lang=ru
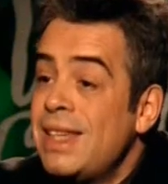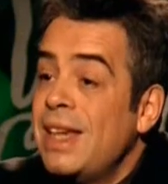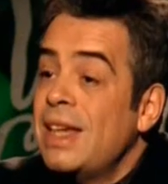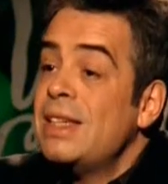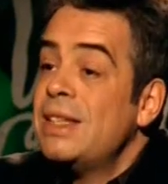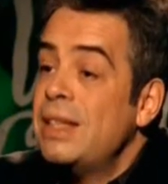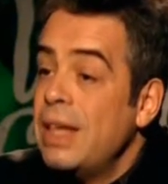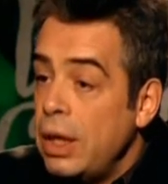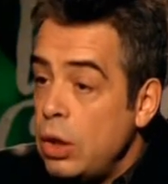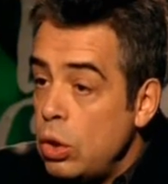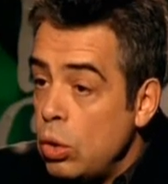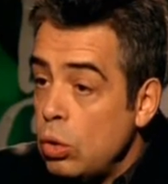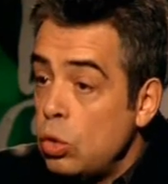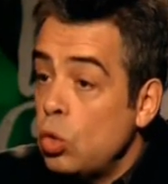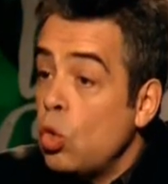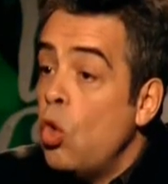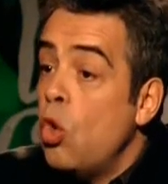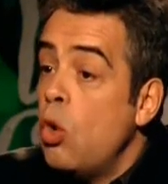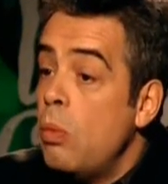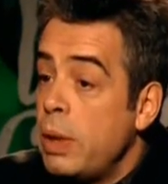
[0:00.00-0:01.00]

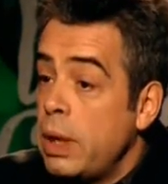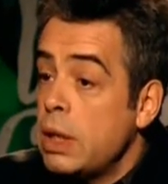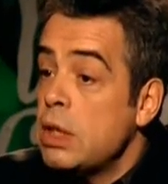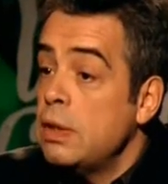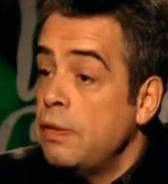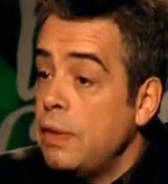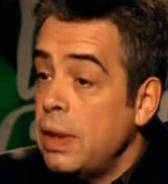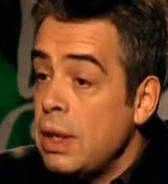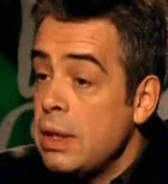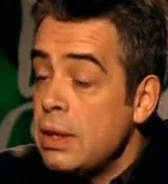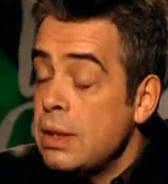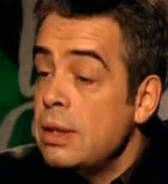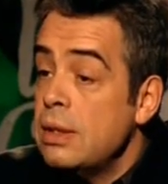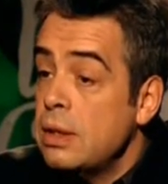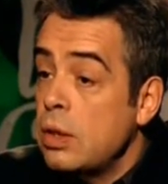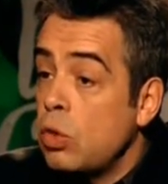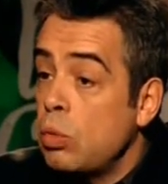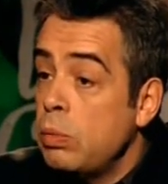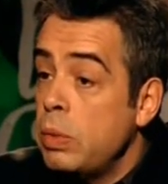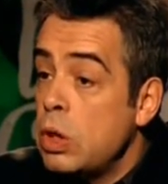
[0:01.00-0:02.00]
создает образ Франции
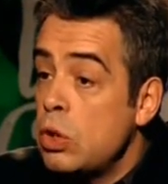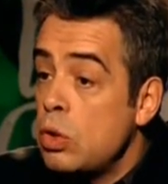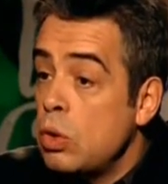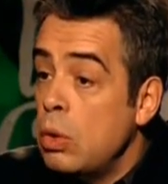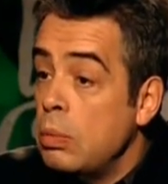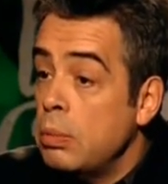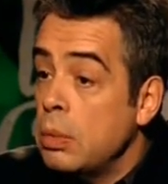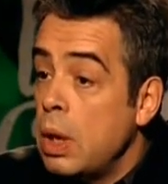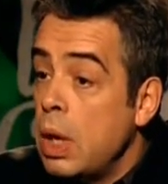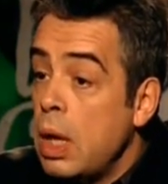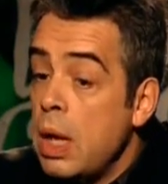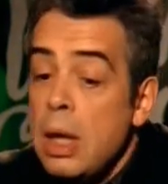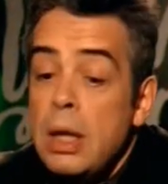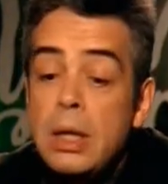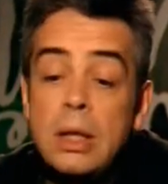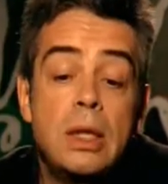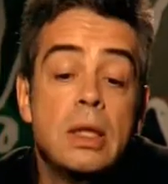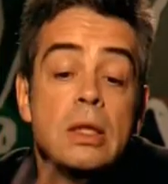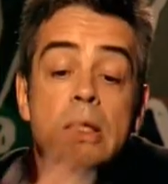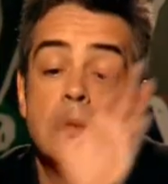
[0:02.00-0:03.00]
за рубежом.
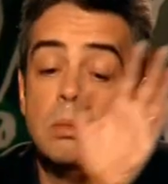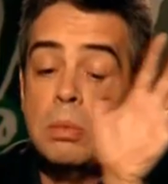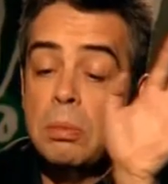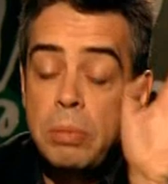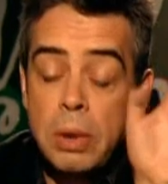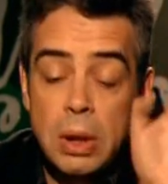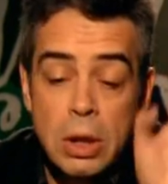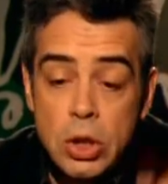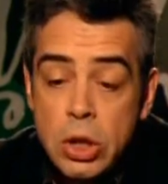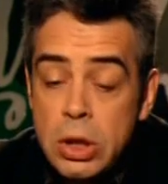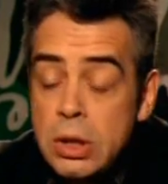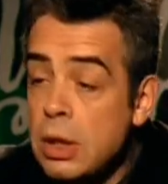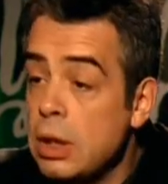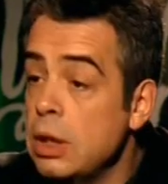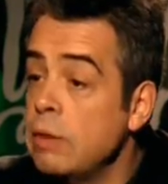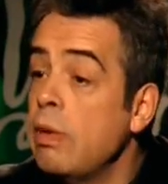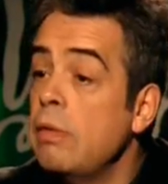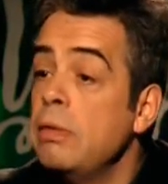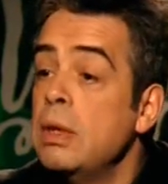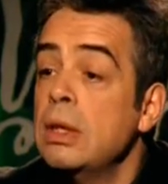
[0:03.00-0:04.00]
Есть
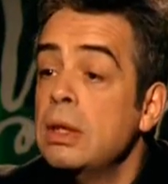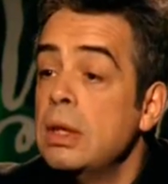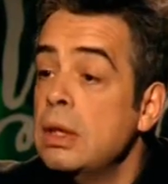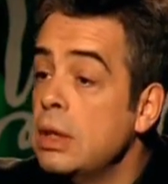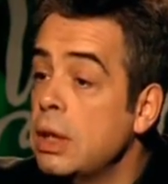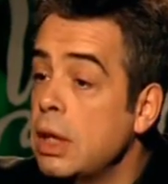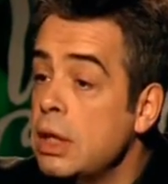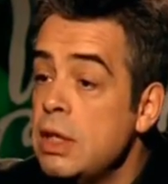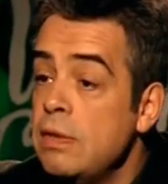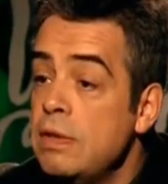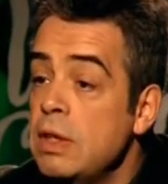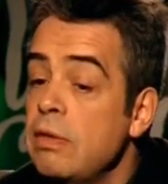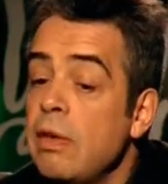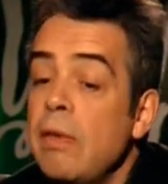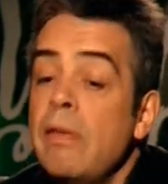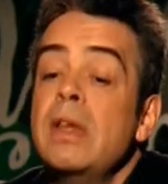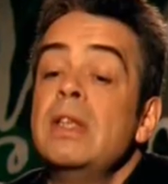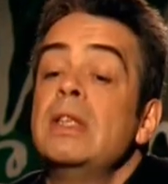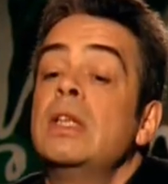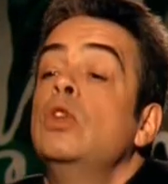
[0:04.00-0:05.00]
положительные моменты, негативные
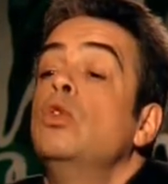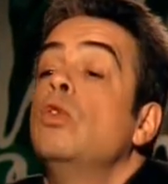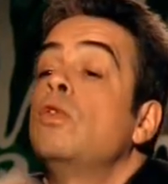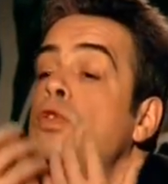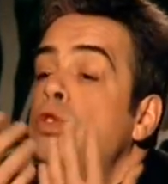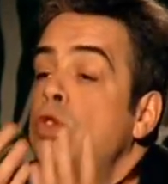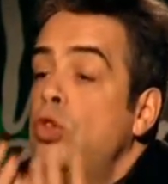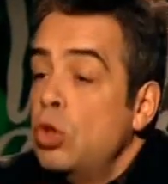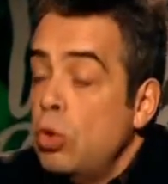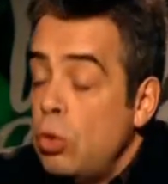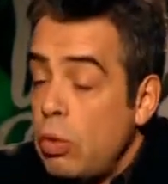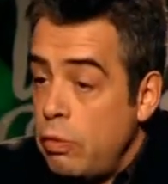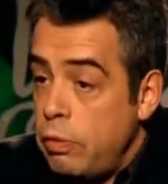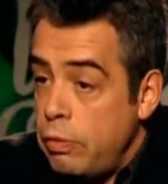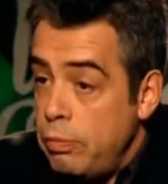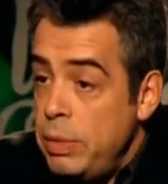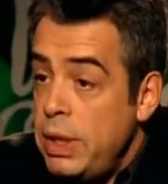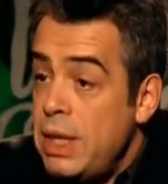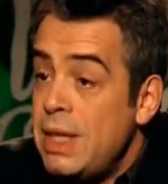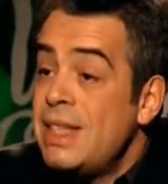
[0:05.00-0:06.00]
моменты, но все
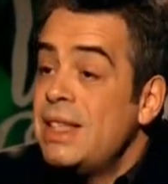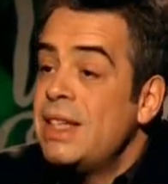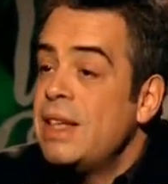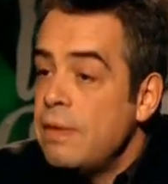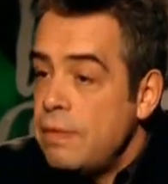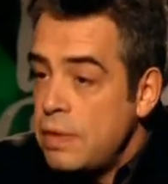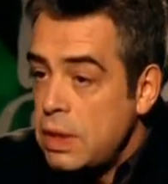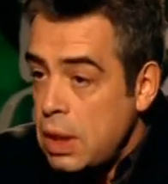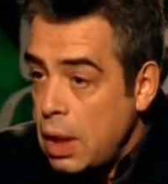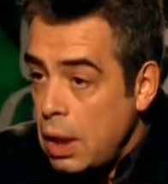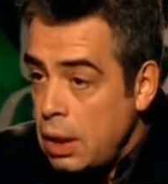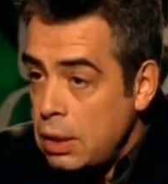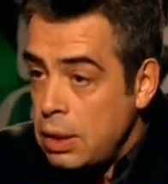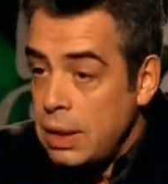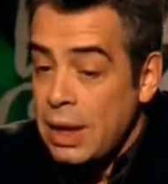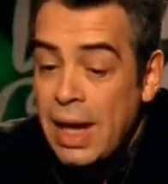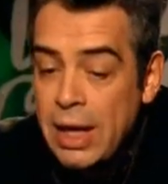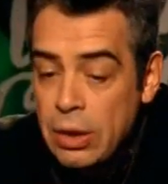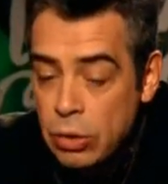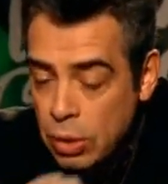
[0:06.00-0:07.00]
вместе
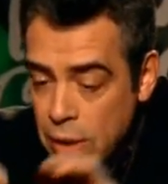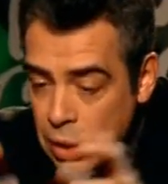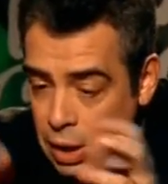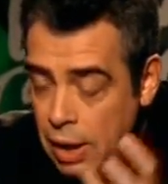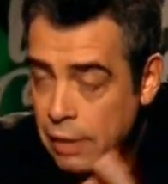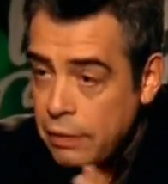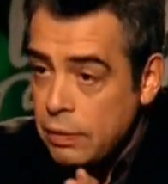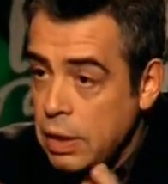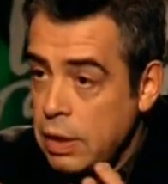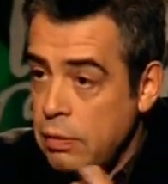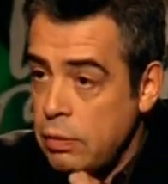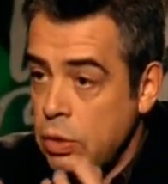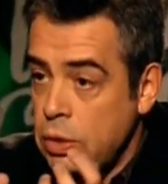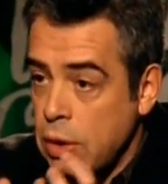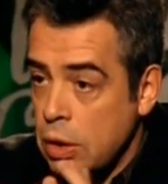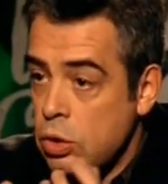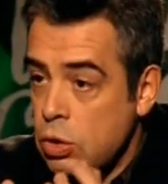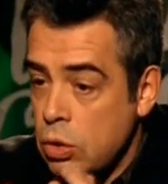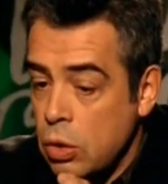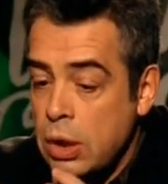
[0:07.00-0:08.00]
взятое, это главное,
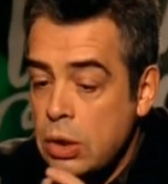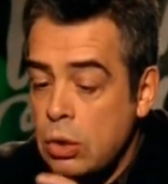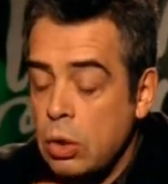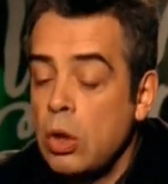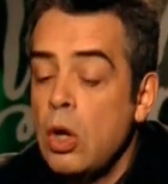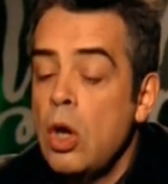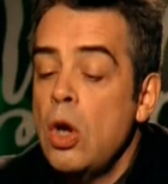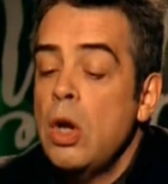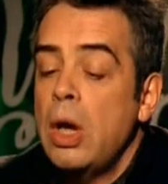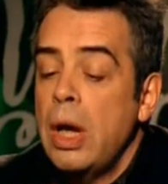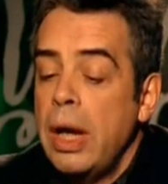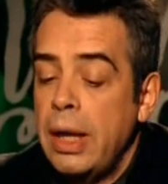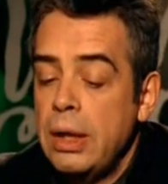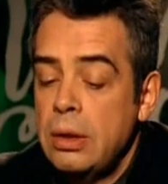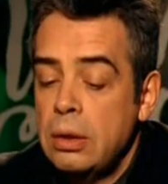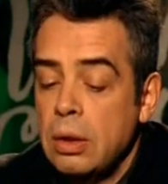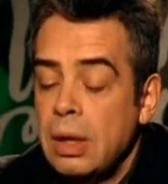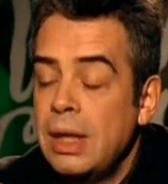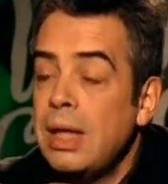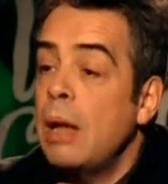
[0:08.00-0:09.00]
вот, что это,
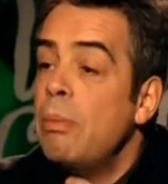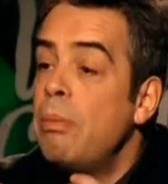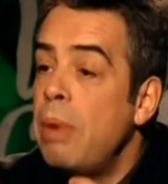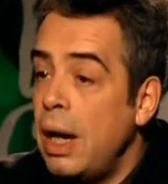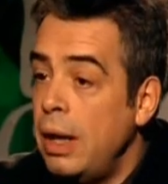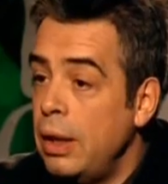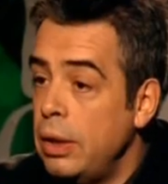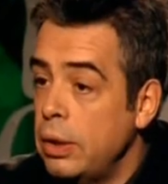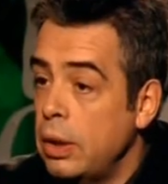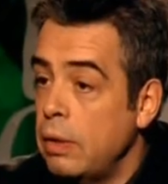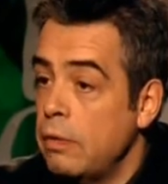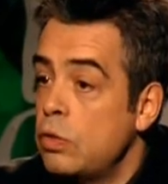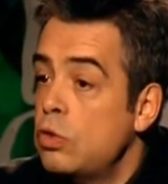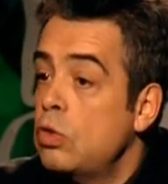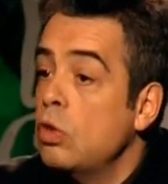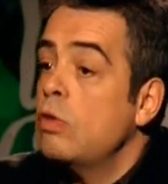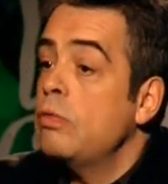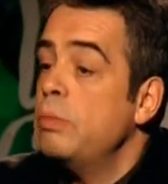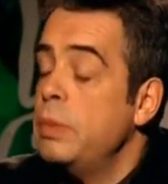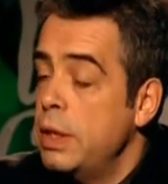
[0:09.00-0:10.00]
это глобально,
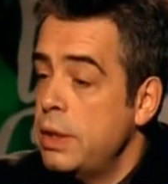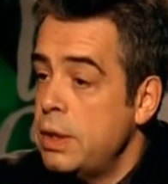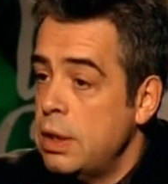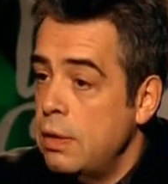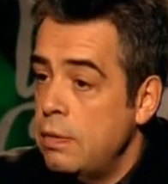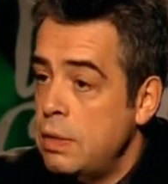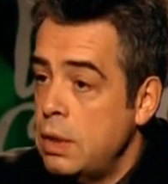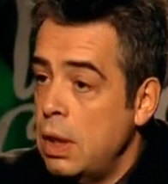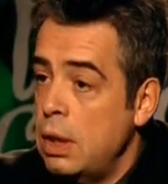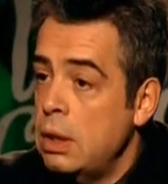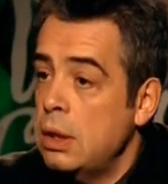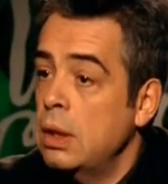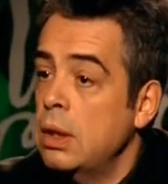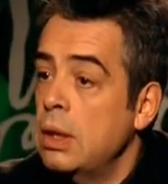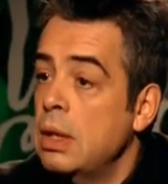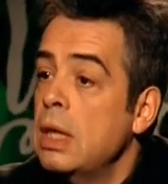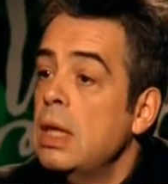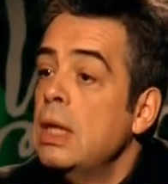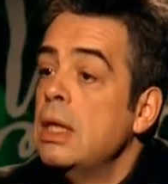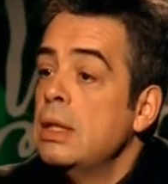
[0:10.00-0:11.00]
все вместе
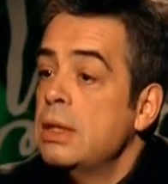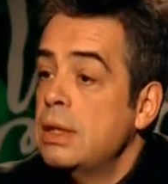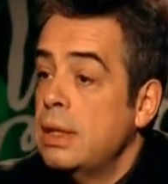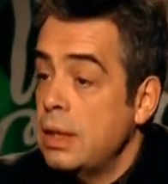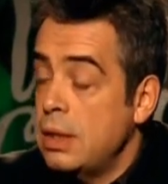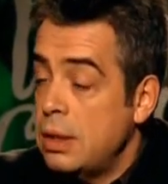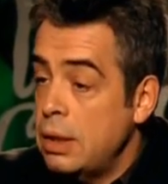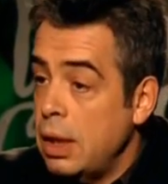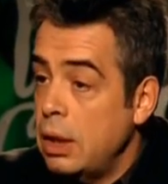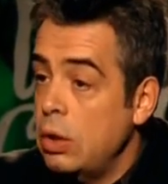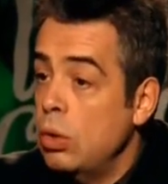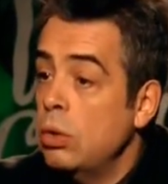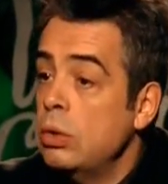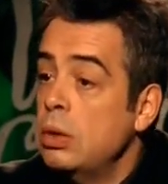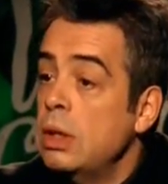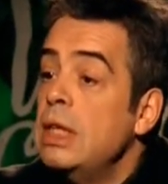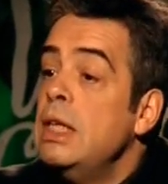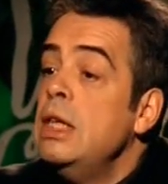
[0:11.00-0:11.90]
взятое создает